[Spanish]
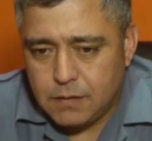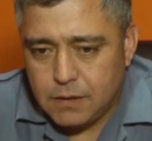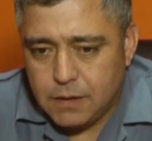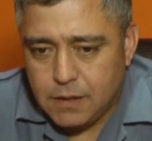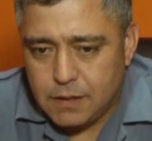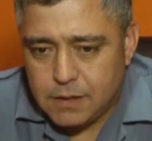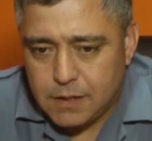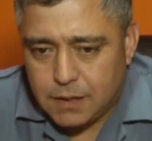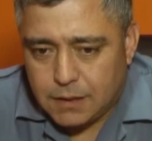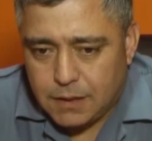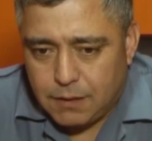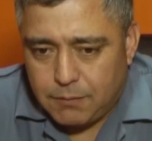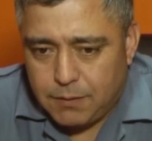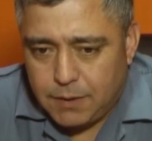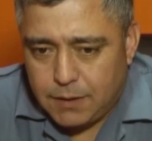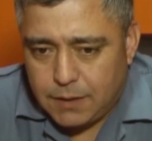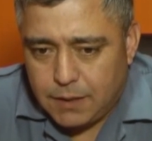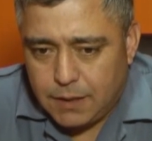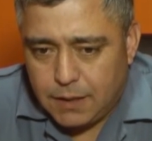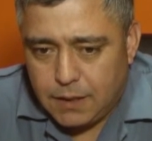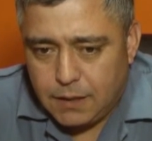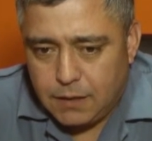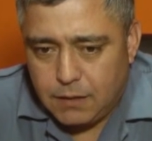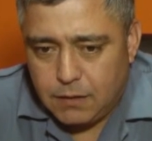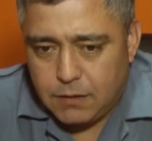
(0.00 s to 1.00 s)
Sí,
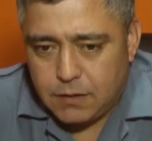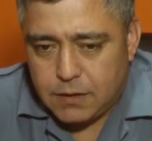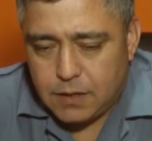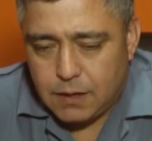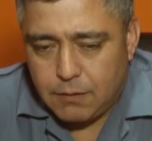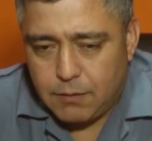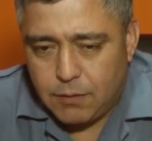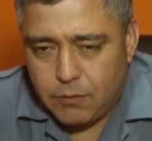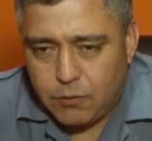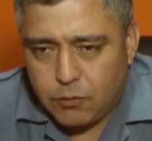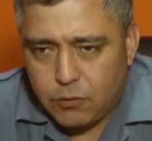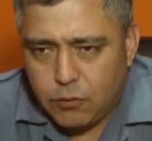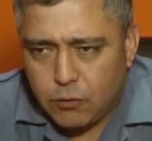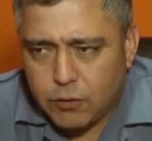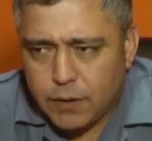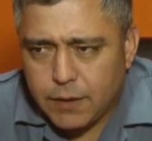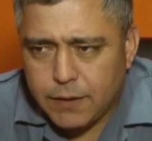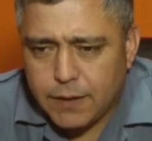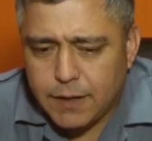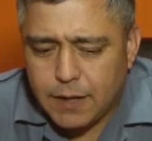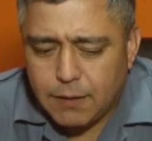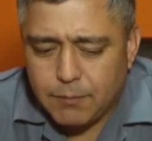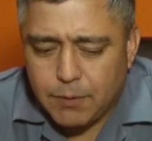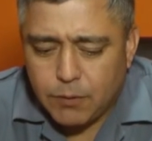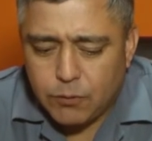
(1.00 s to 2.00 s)
exactamente el sábado en
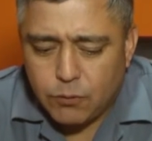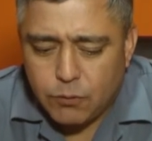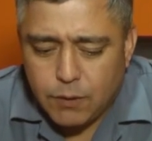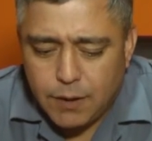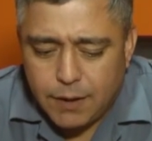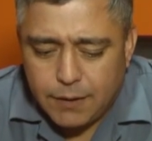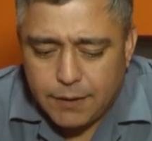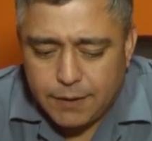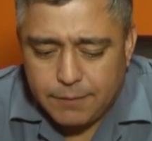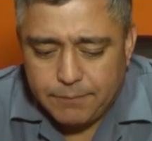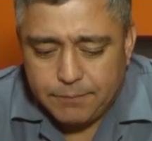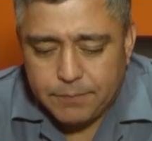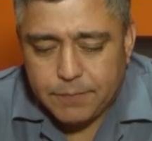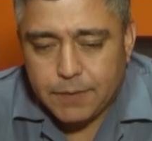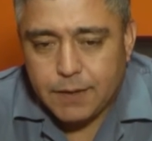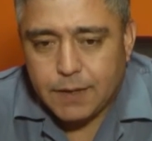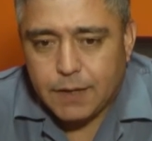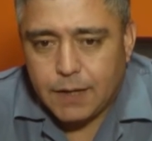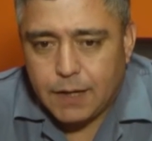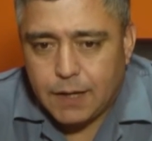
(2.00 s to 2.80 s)
hora de la madrugada,